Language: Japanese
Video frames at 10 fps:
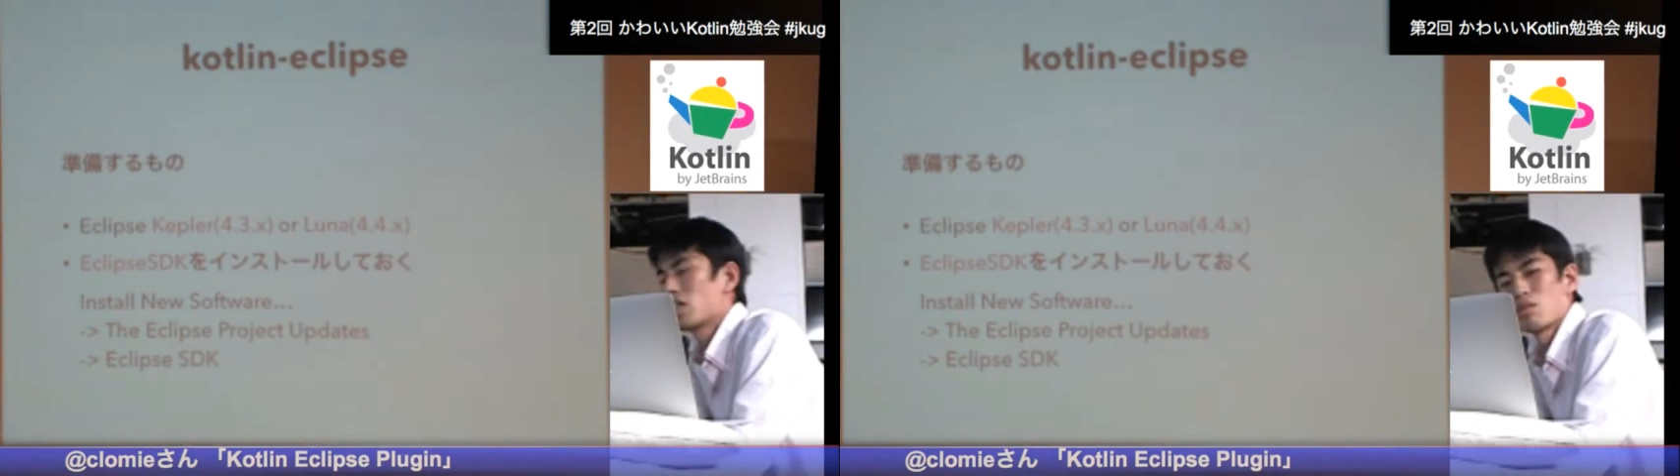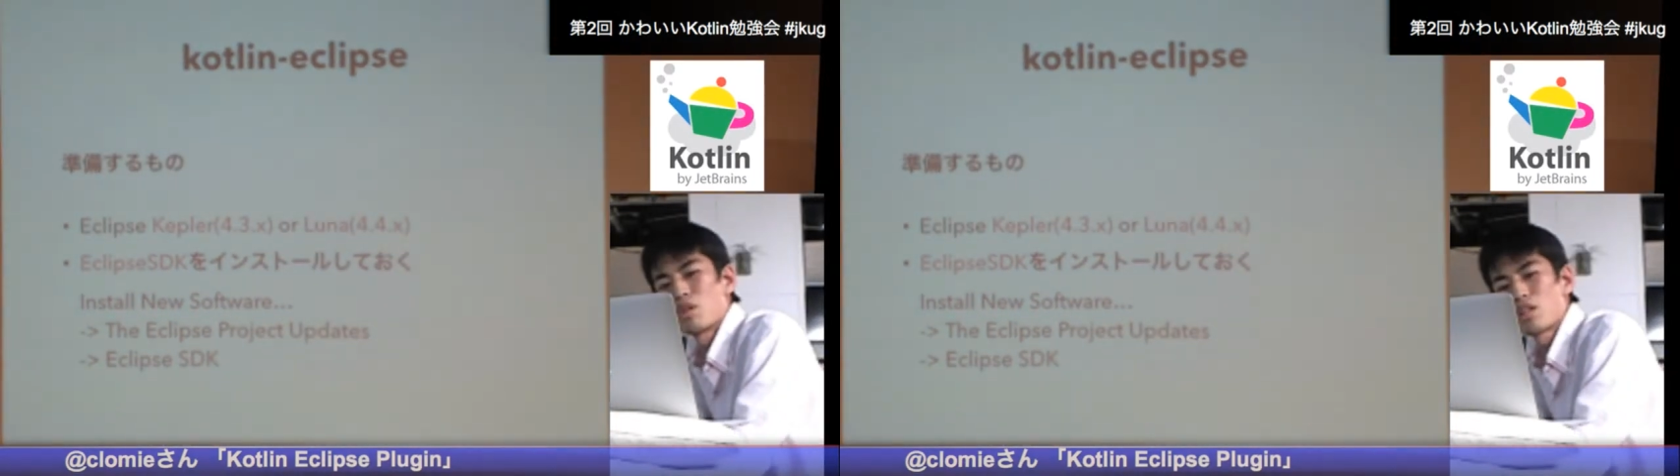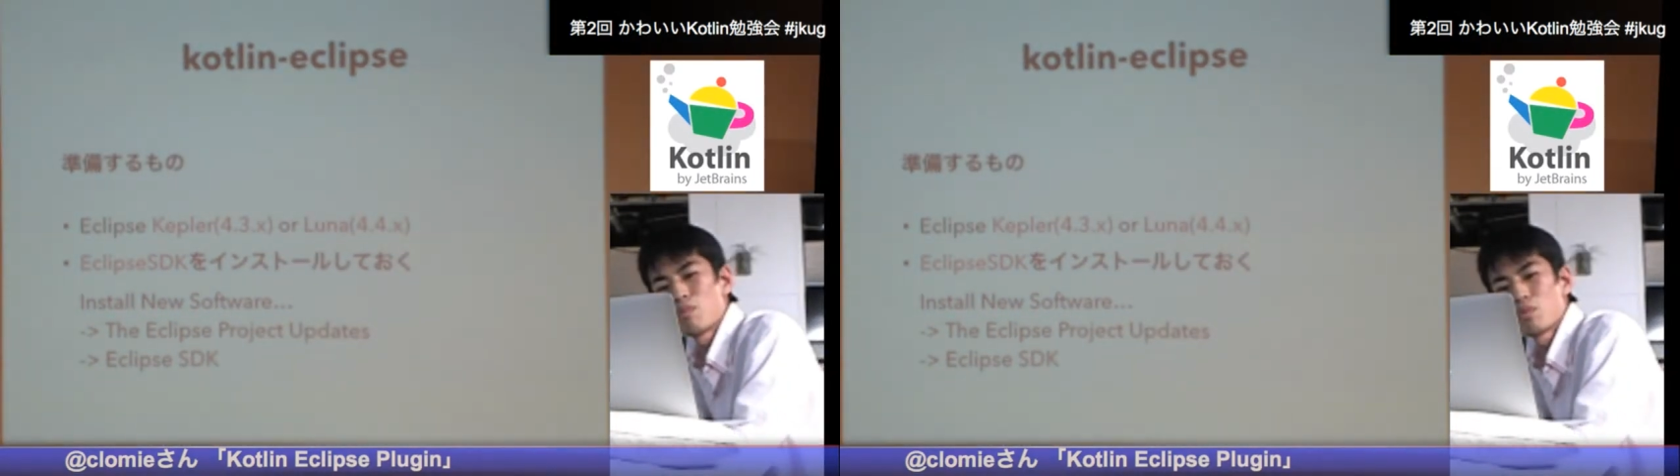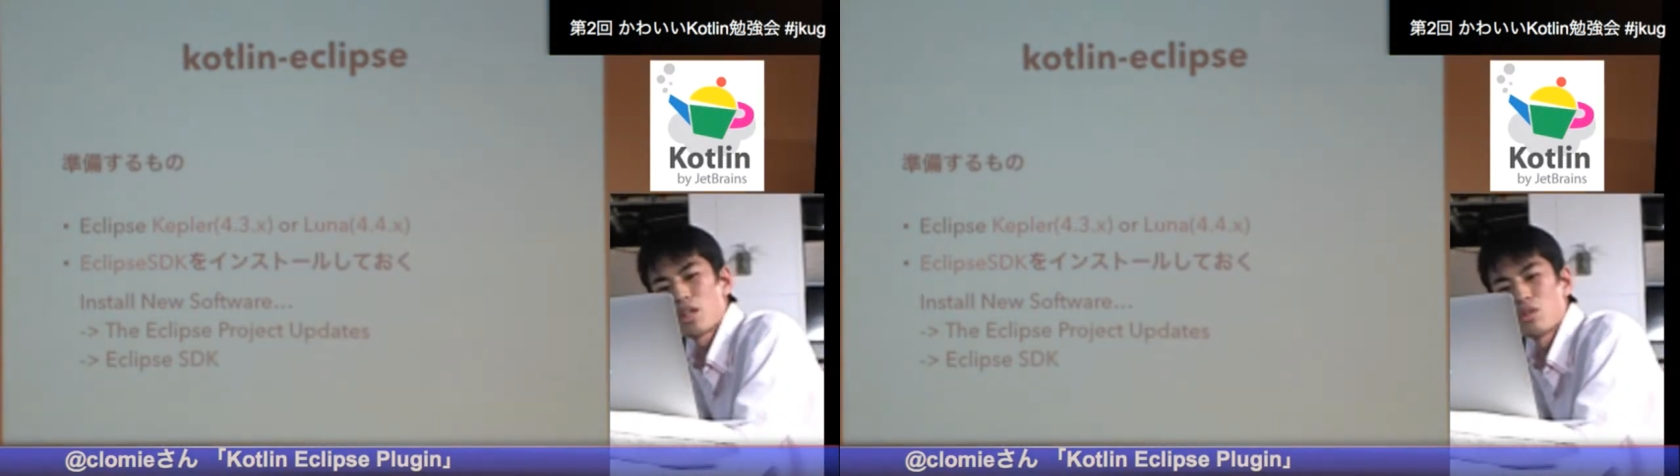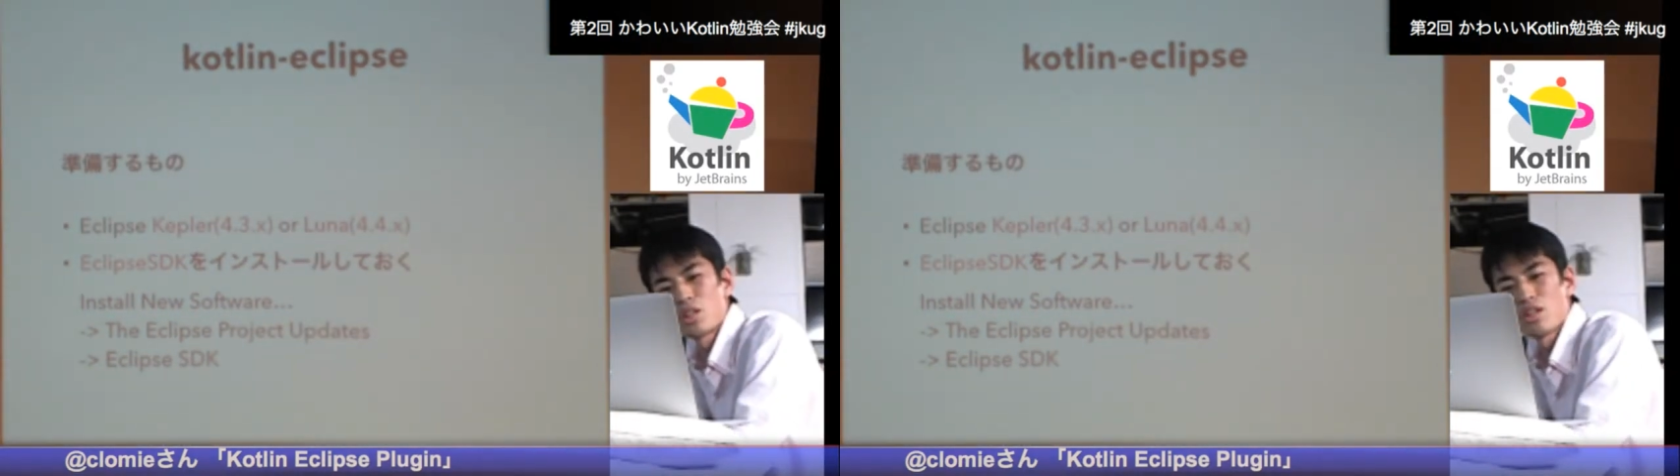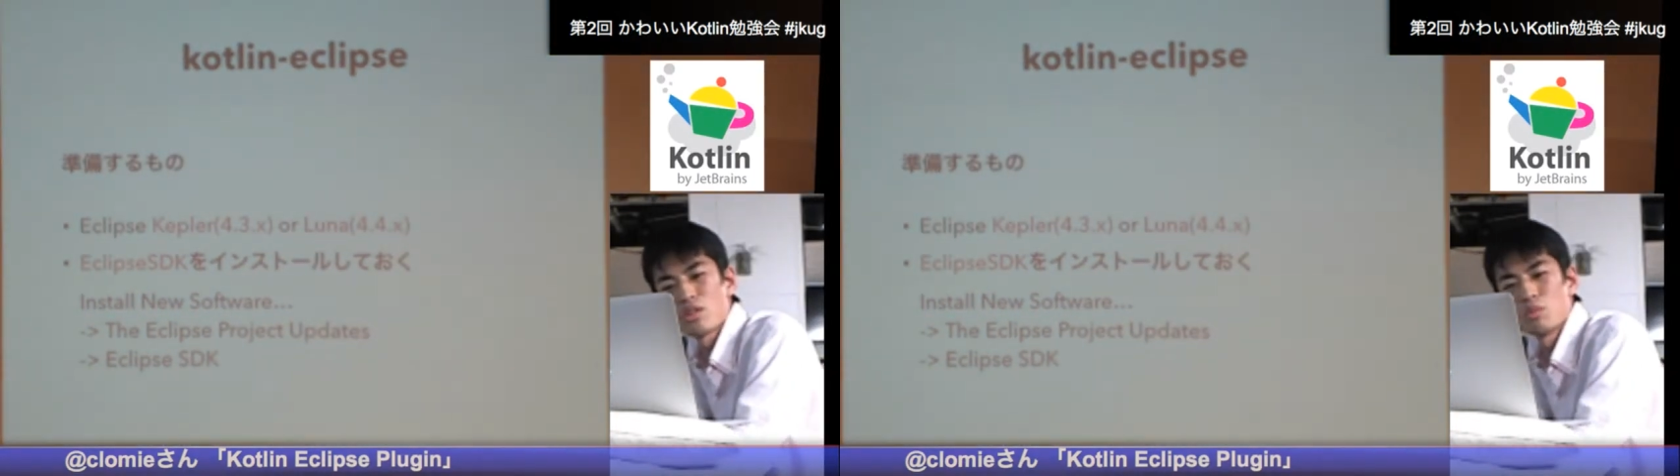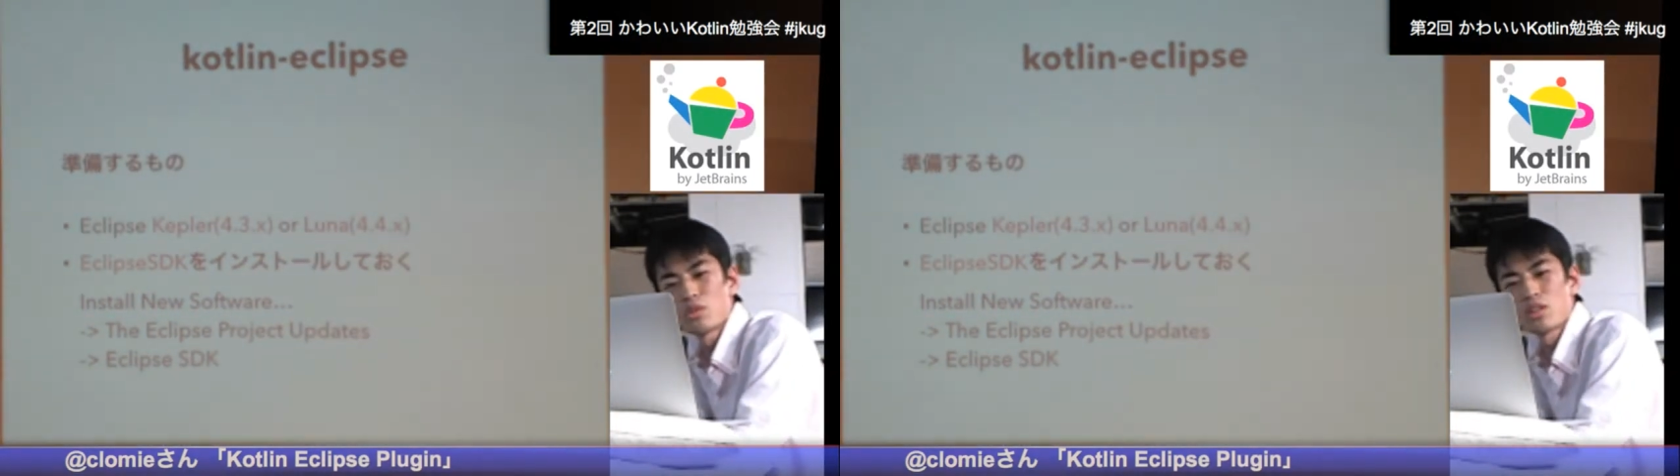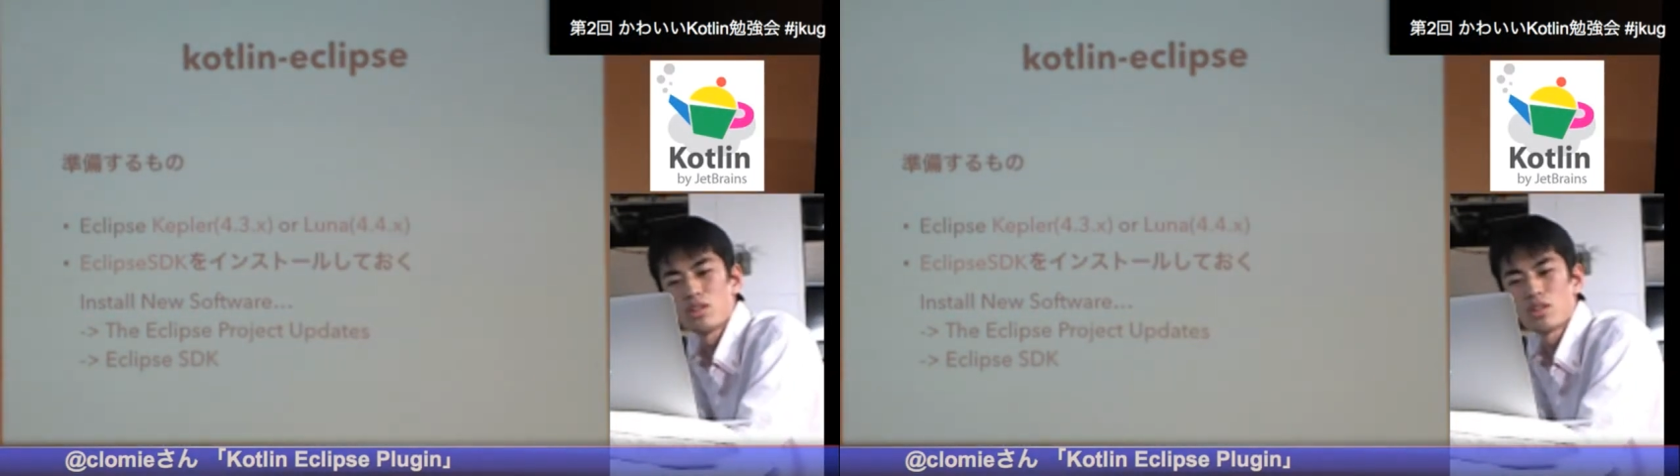K はケプラの K だと思ってた